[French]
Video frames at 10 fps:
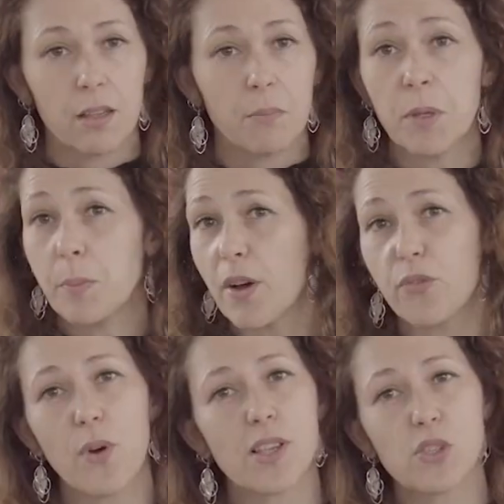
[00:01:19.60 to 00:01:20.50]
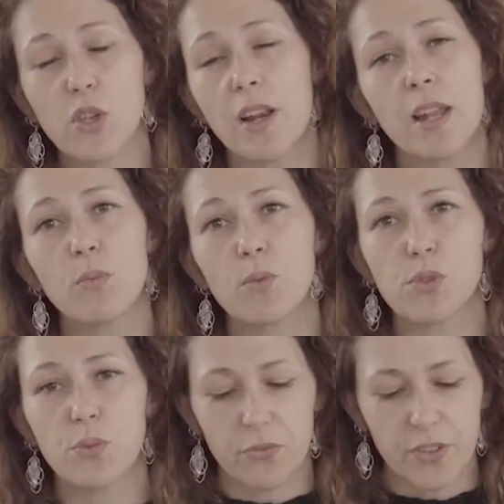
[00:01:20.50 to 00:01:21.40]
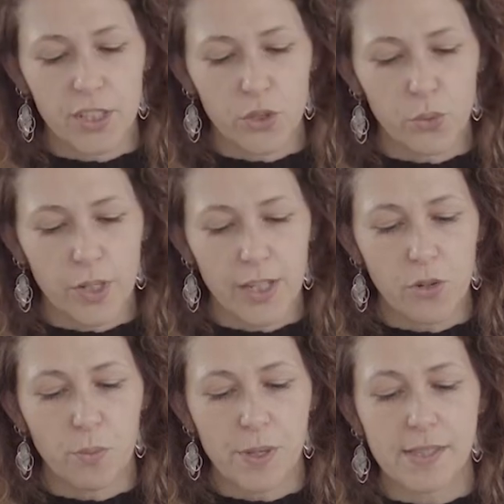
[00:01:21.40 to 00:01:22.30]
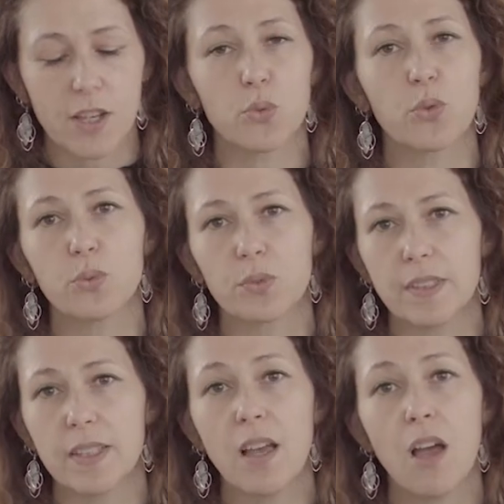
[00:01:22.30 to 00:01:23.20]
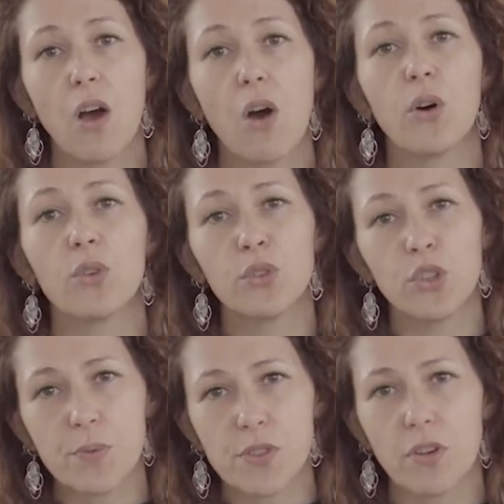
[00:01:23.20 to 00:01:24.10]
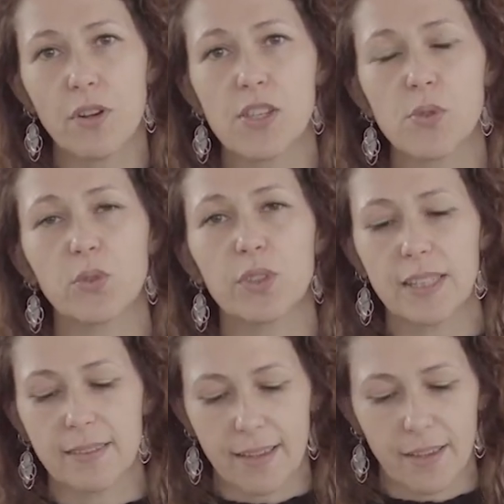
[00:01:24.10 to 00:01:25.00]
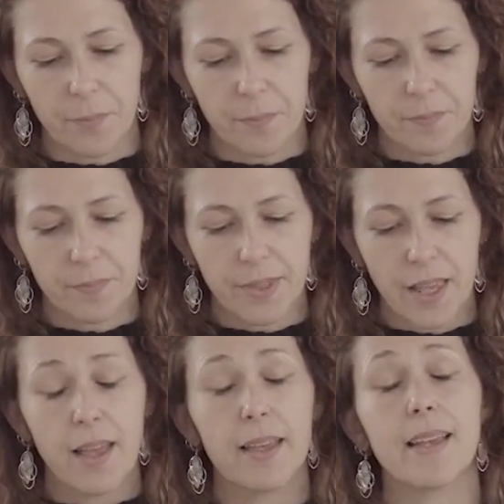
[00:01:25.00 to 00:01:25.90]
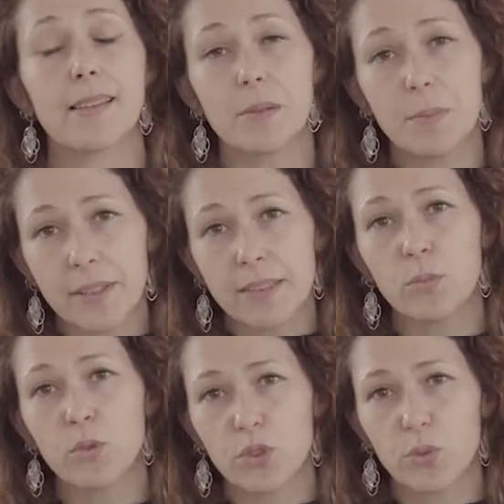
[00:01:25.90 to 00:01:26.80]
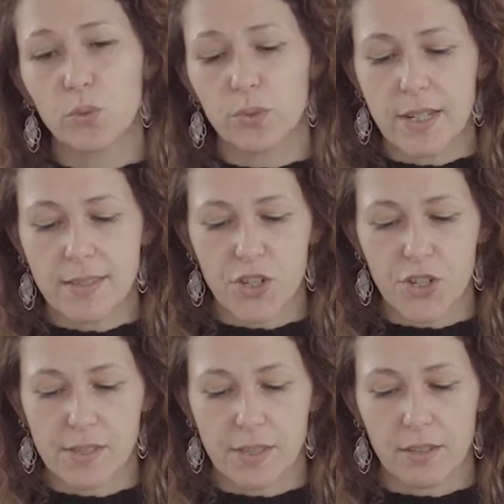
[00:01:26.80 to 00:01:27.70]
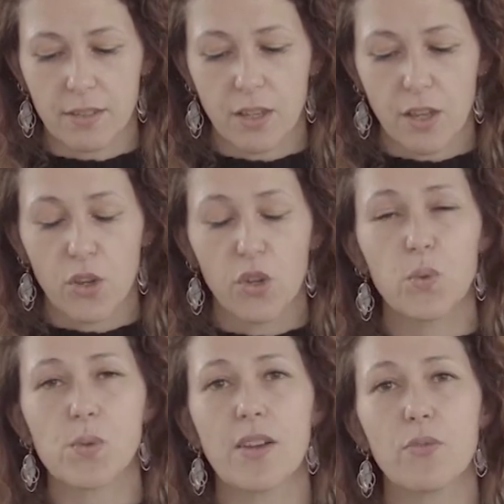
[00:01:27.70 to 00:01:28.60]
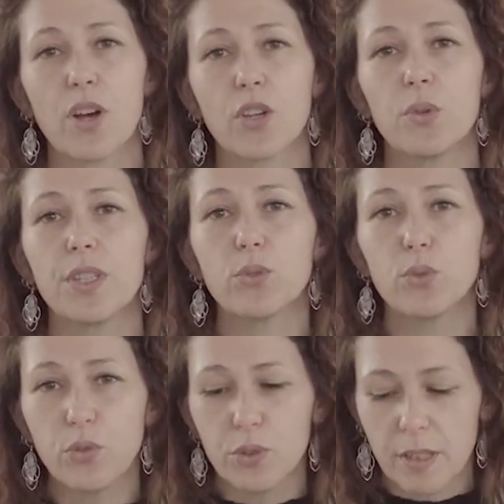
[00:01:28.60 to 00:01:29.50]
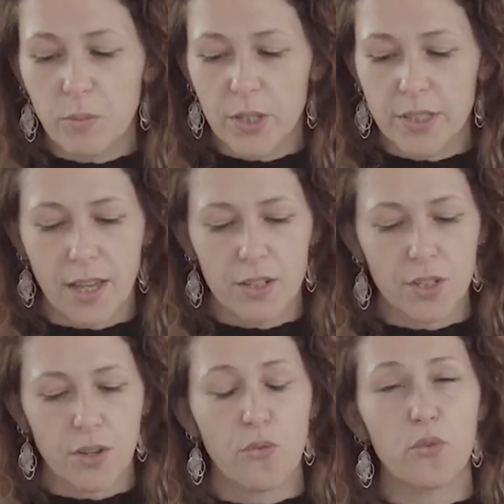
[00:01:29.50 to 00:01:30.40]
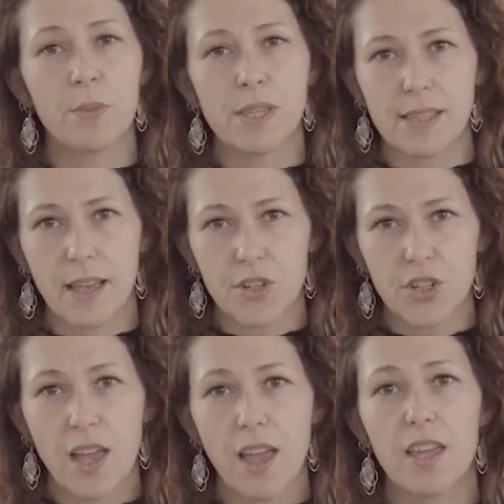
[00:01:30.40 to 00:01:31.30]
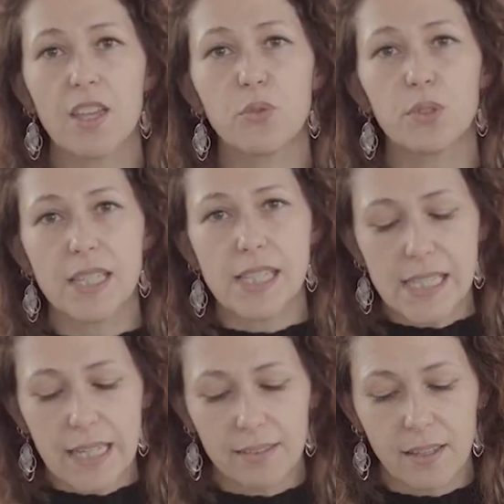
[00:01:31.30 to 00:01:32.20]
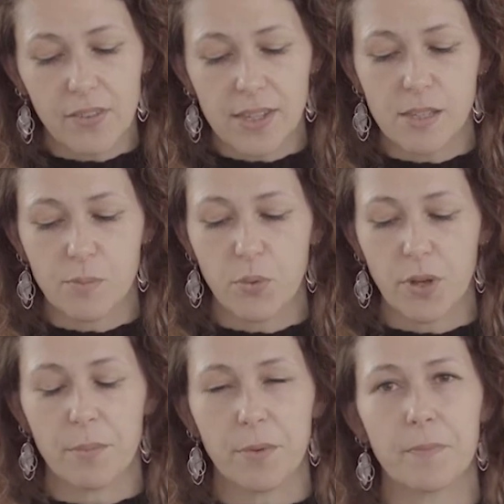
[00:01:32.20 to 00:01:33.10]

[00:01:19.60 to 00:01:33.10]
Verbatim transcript: mais parfois, seule l'émotion véhiculée et le message ont compté, en nonobstant les autres critères. Car c'est bien d'émotions dont il s'agissait. Nous avons accueilli tous vos témoignages, vos messages et vos désirs à travers ces poèmes.